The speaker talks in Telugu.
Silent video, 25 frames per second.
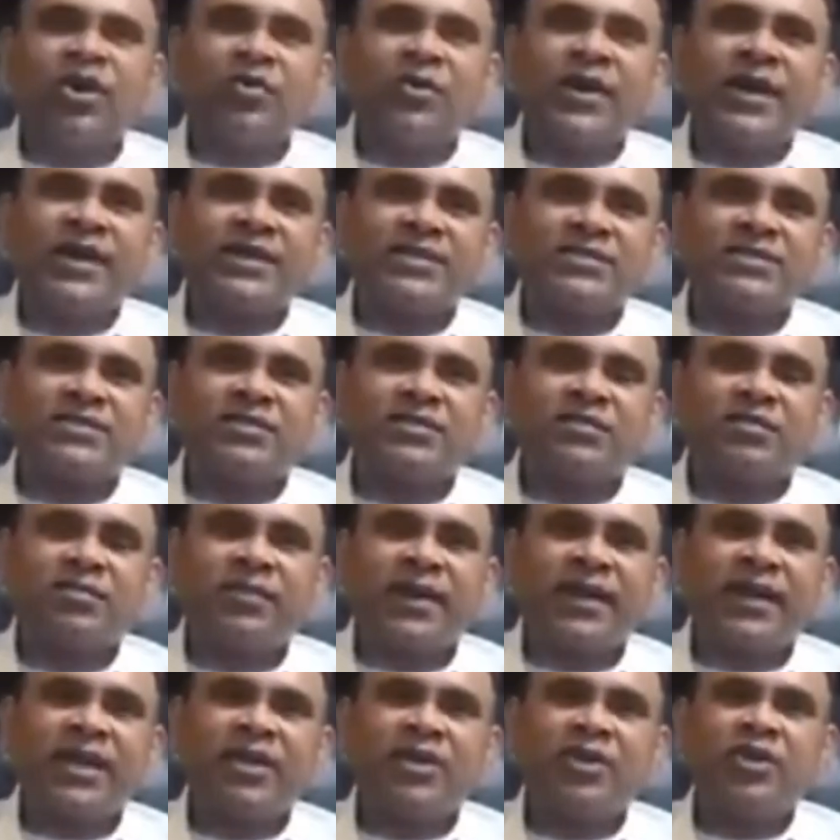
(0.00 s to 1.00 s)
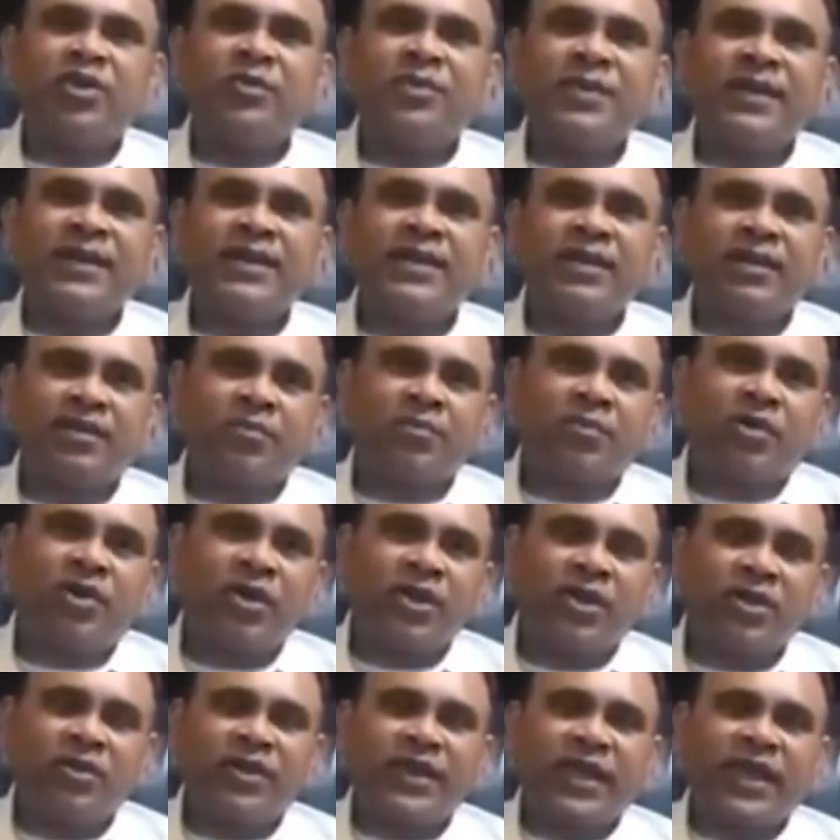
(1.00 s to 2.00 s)
వైరస్ మన హ్యూమన్
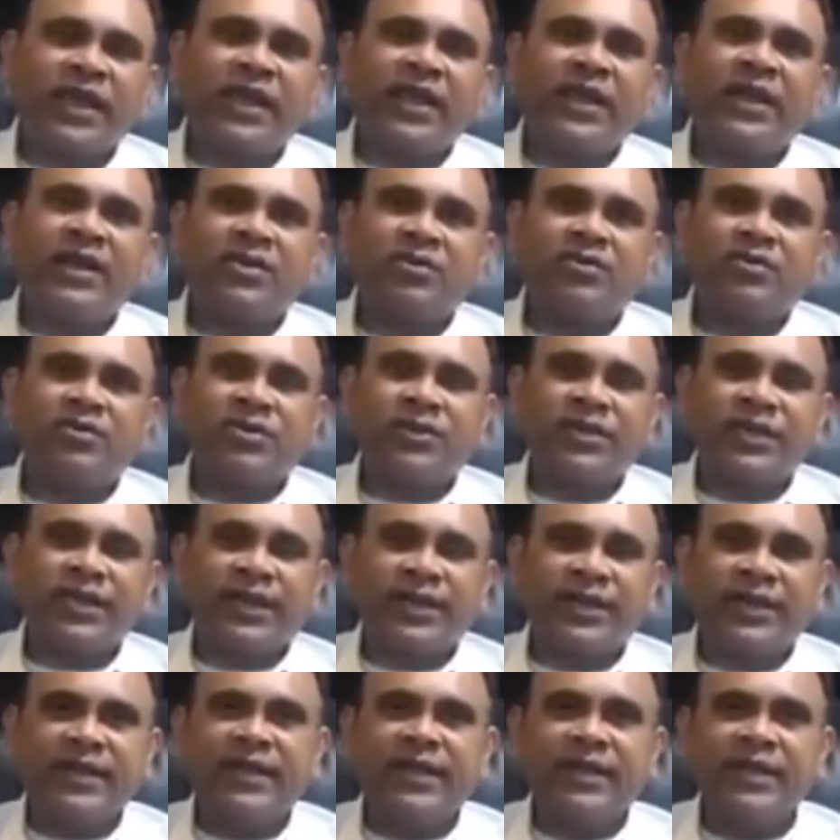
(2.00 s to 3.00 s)
బాడీలోకి ఎలా ఎంటర్ అవుతుందంటే